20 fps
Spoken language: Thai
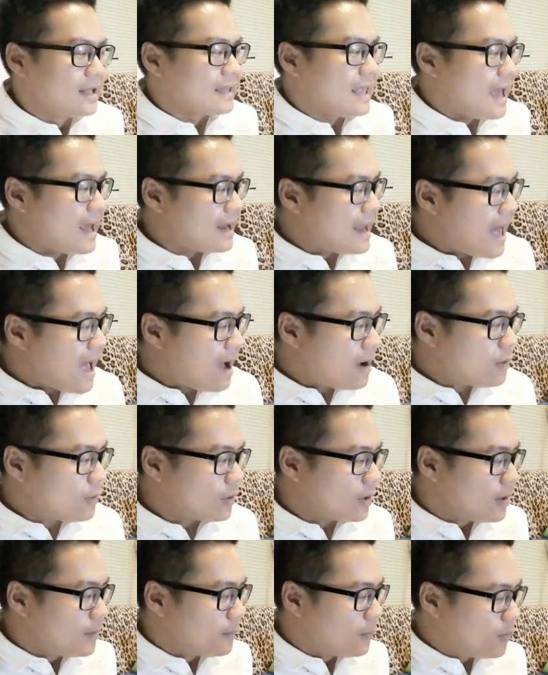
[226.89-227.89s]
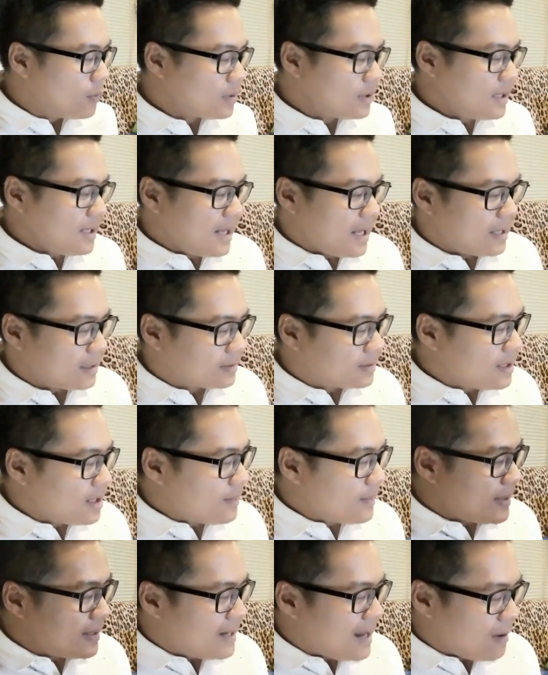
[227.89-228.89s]
แต่ดาวพุธเนี่ย ซึ่ง
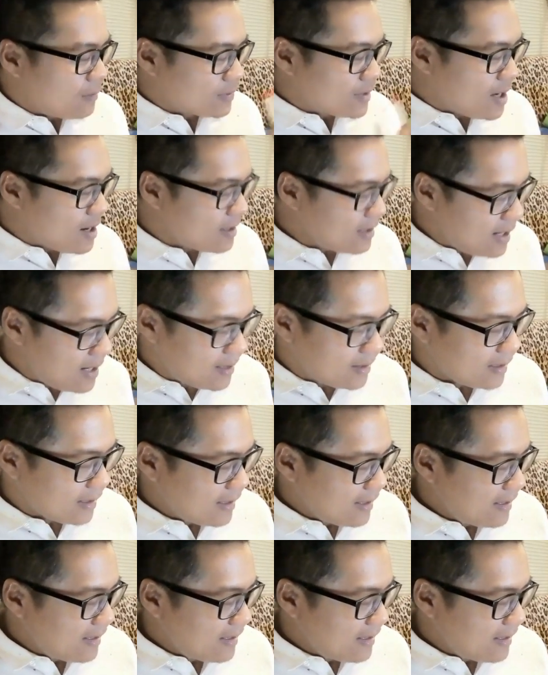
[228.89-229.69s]
เป็นดาวเจ้าเรือน